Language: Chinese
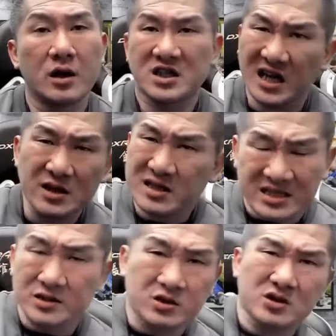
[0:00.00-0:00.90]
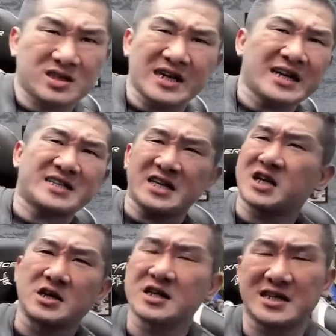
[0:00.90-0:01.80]
基这些基
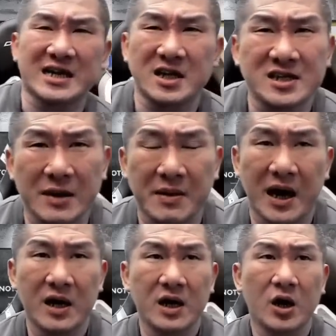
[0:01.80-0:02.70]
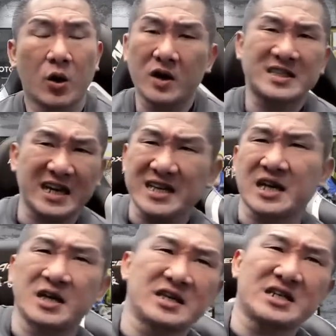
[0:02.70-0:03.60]
层警察身上吗？或基
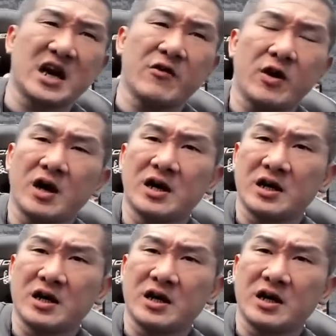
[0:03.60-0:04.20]
层的这些？